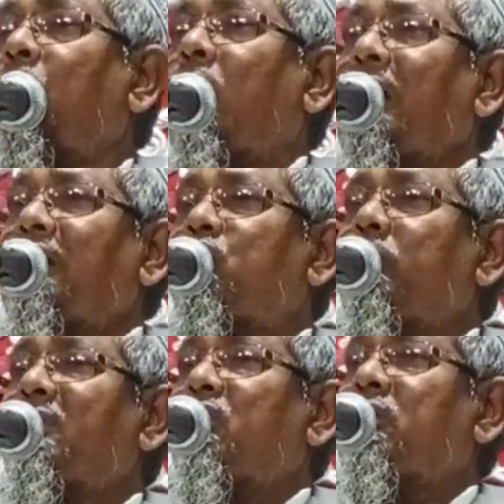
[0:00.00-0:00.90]
কালি
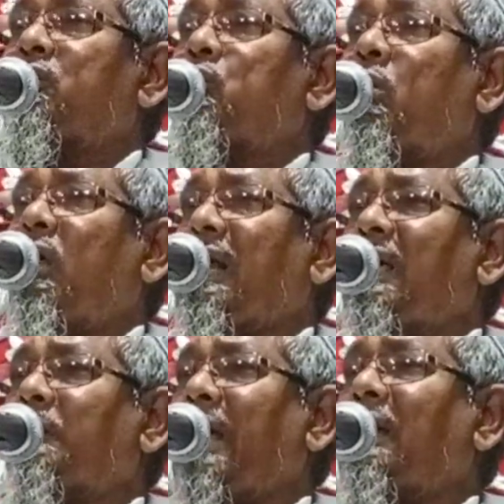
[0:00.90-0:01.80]
তুমি যদি জুল
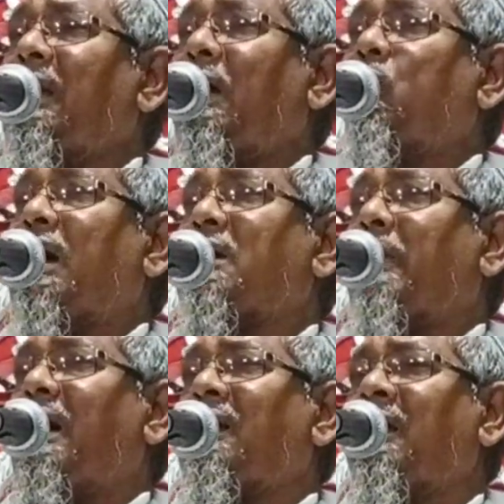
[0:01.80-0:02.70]
হলাইবে আল্লাহ
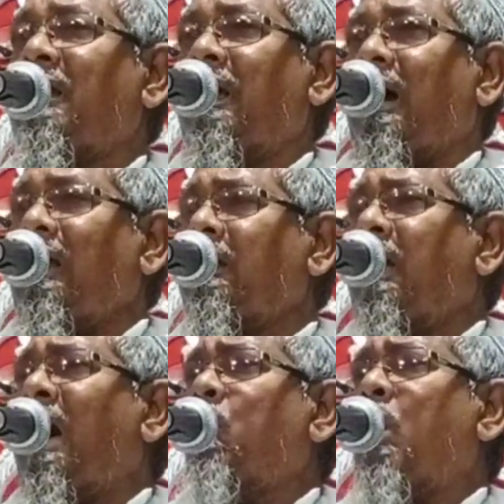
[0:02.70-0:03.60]
আকবর
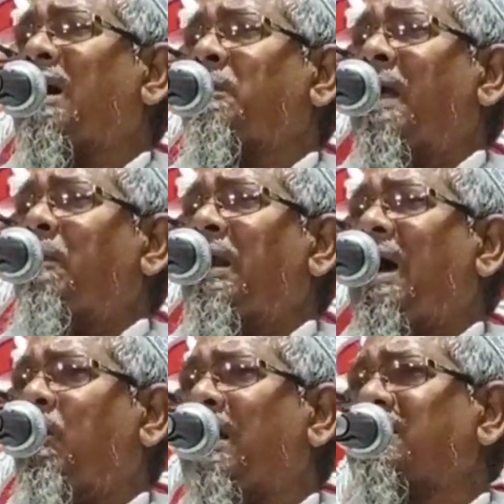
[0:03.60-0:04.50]
আল্লাহ আকবর বলে
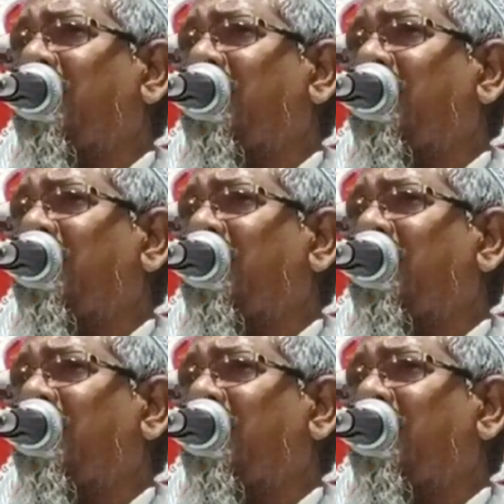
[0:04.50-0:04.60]
আওয়াজ